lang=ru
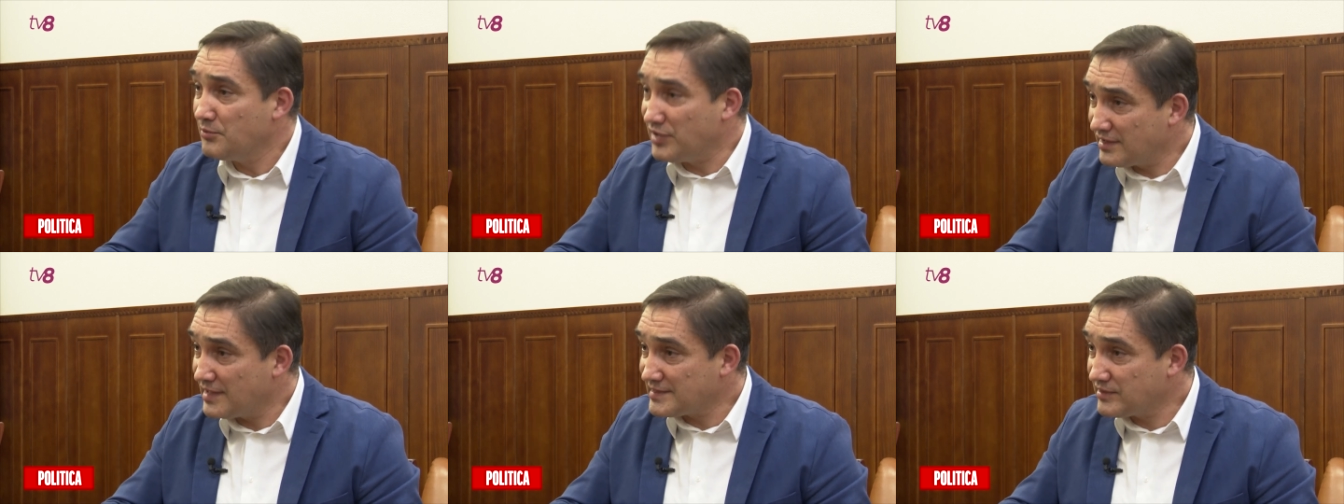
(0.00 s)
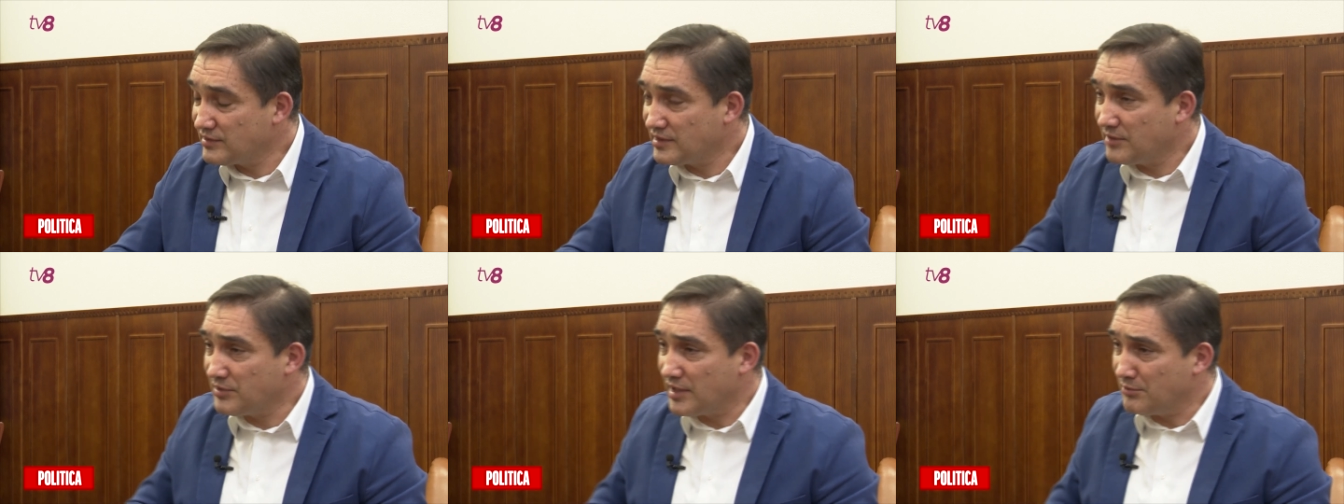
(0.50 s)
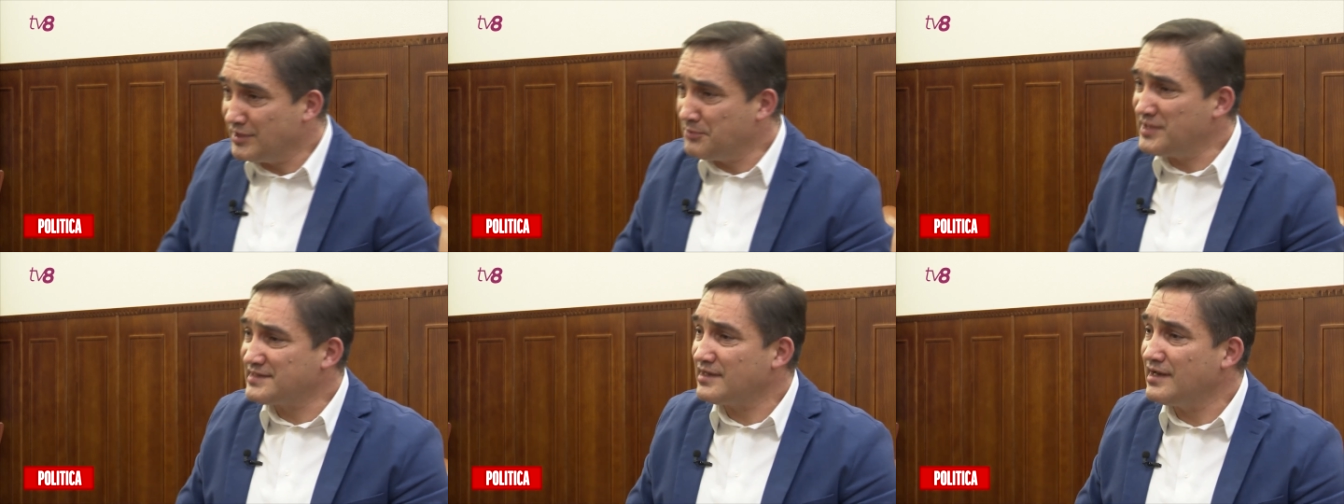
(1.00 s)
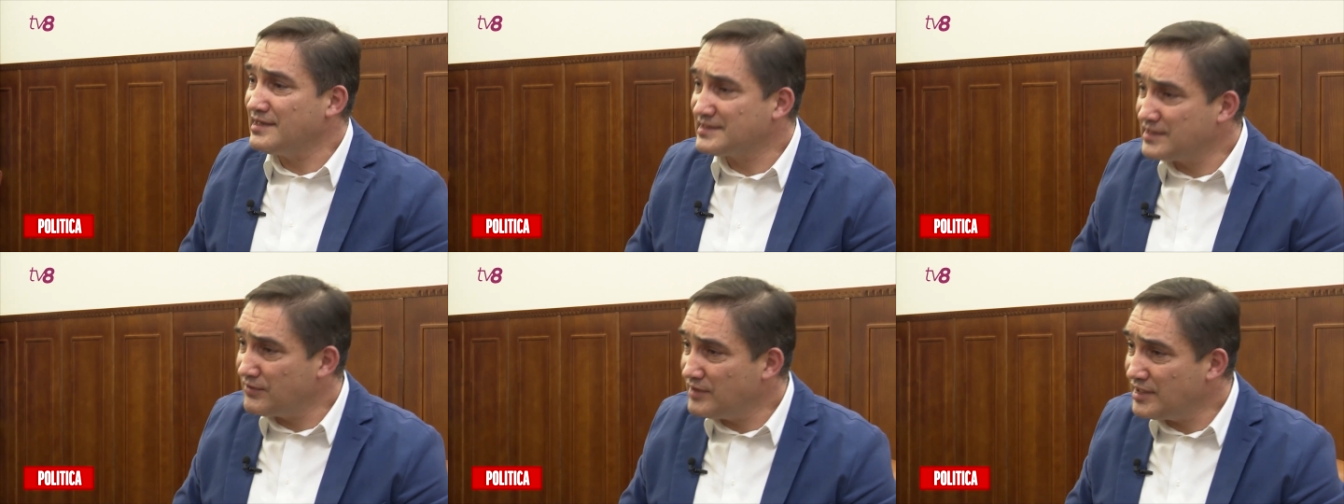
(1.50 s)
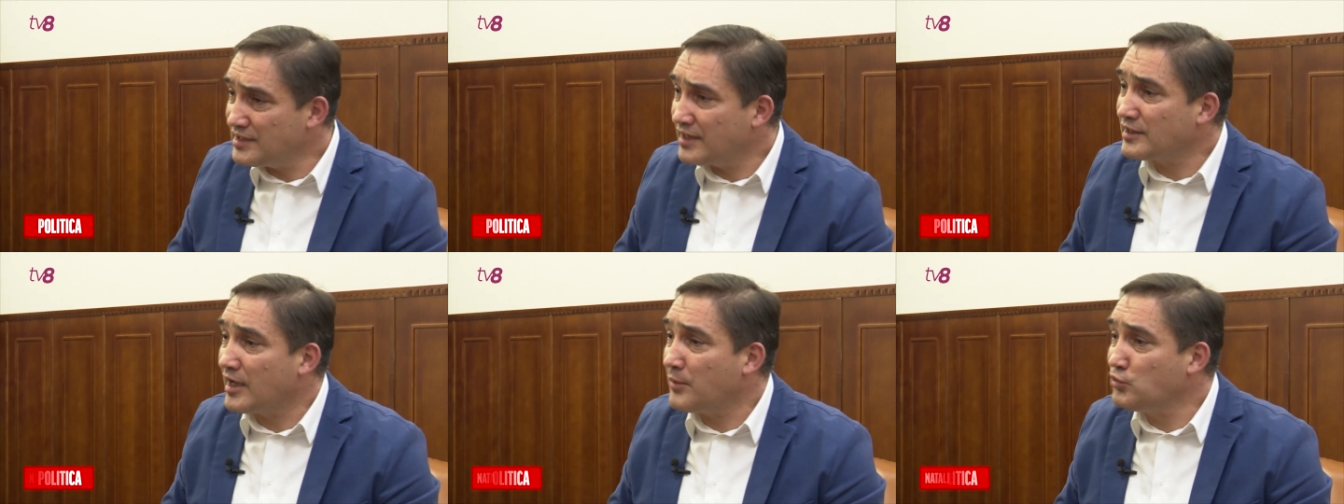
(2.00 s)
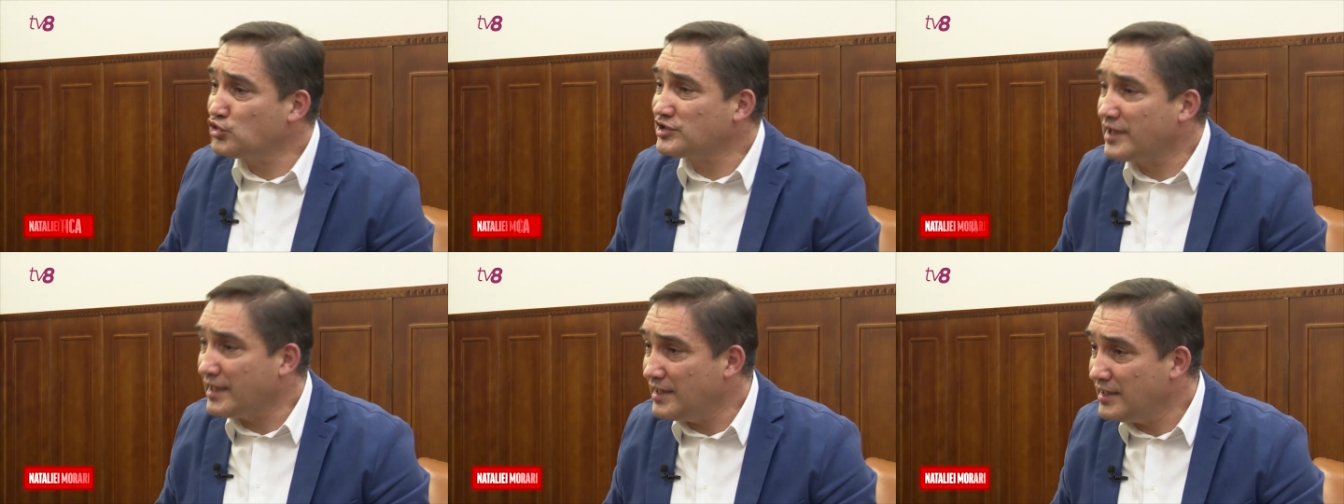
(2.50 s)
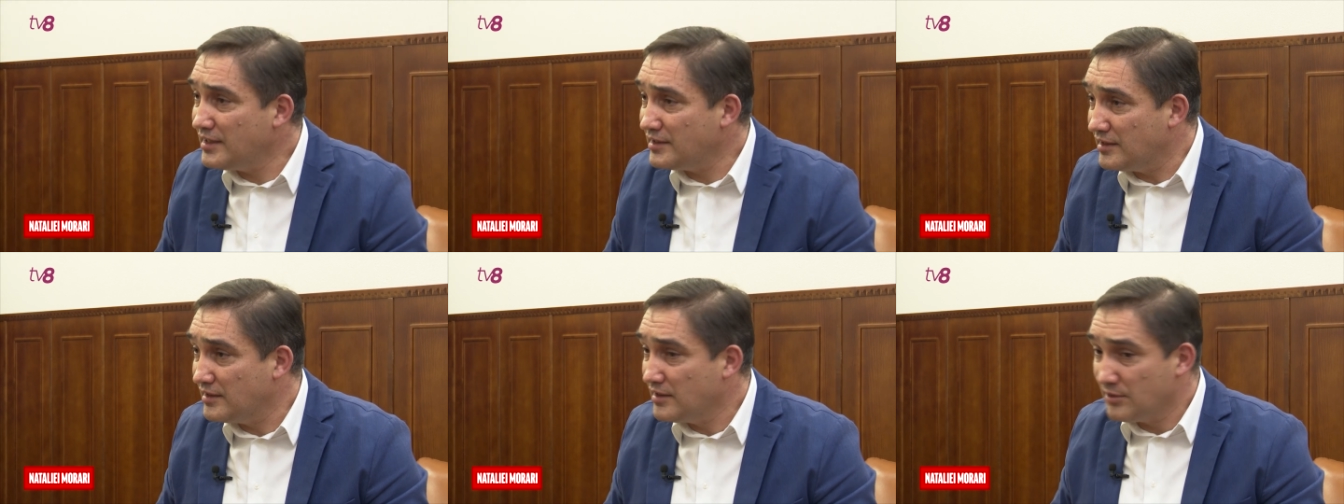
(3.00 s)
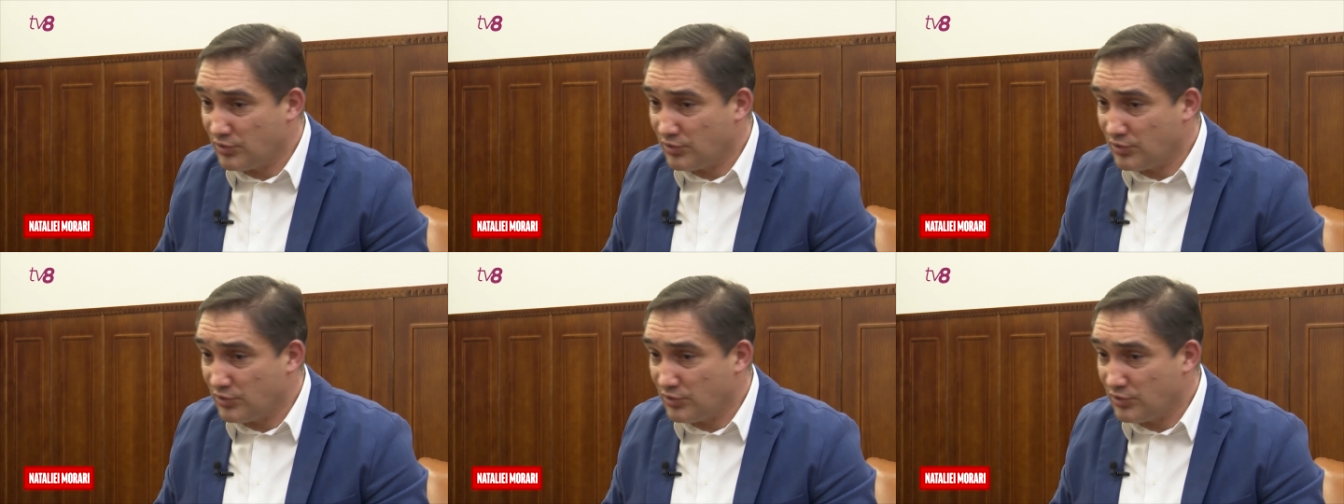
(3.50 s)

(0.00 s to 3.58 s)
15 декабря мы писали заявление об ускорении,